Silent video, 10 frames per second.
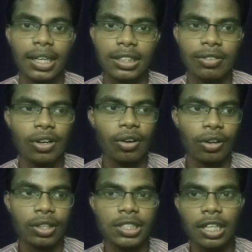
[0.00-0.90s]
நெக்ஸ்ட் வீடியோ
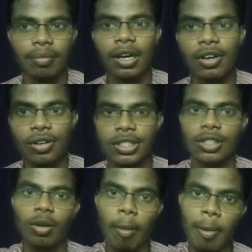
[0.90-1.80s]
உங்களை வந்து சொன்னீங்கன்னா
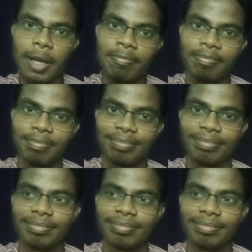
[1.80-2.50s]
உங்களுக்கு செந்தில் பாபாய்